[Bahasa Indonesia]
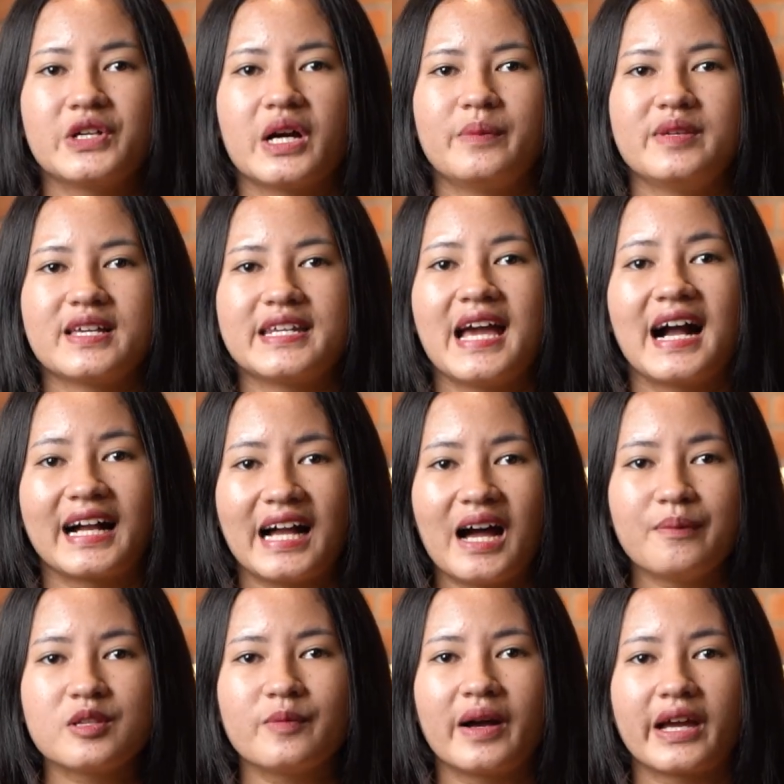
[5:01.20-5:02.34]
juga bisa
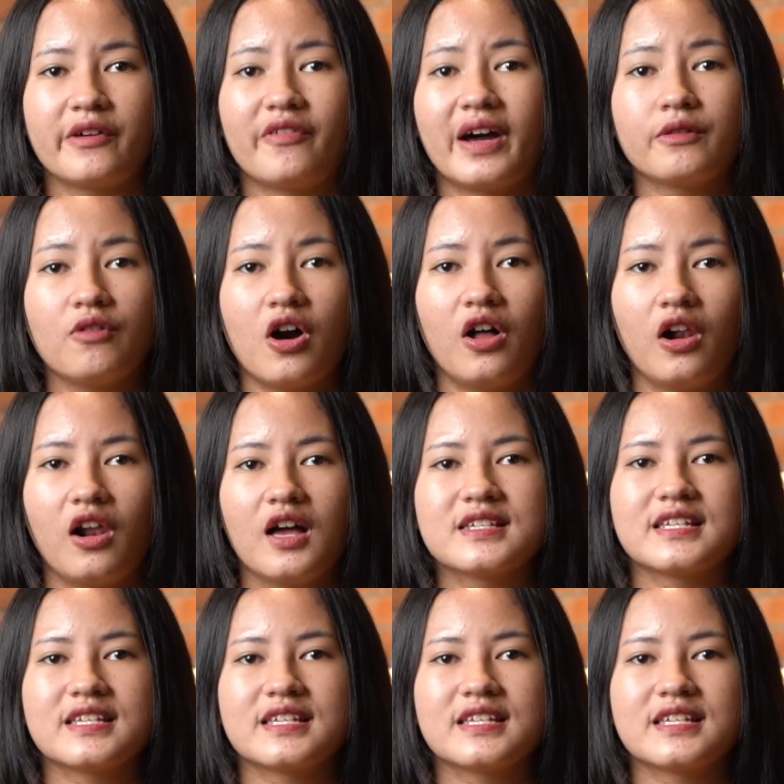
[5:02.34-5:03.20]
dianggap sebagai firewall,